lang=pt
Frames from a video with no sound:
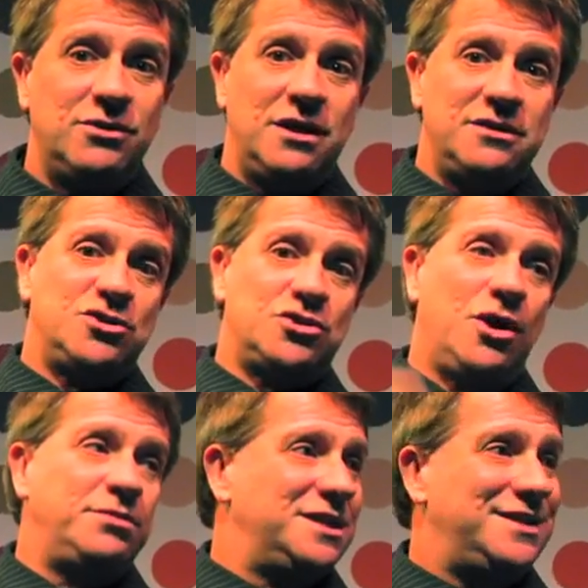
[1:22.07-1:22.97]
o que, que se
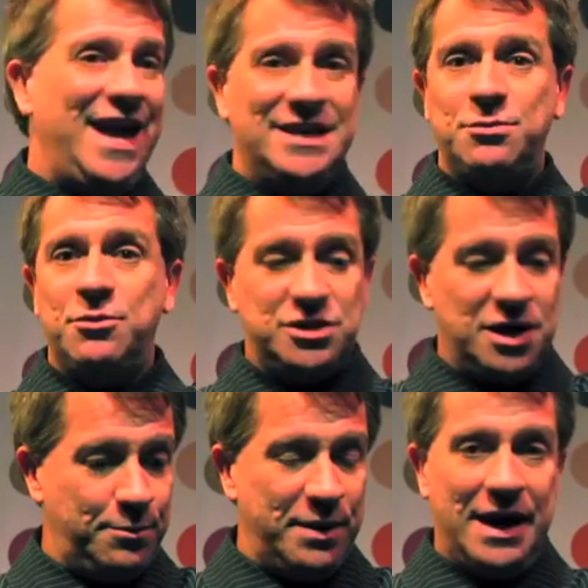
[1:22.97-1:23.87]
sobe, se desce, para onde
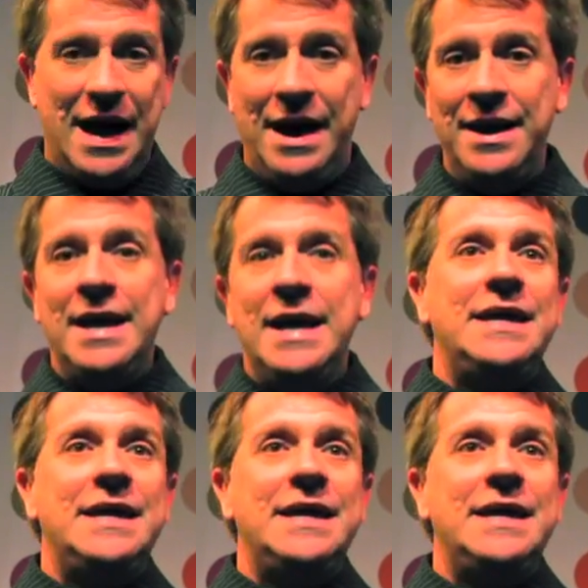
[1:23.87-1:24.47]
tem que pegar.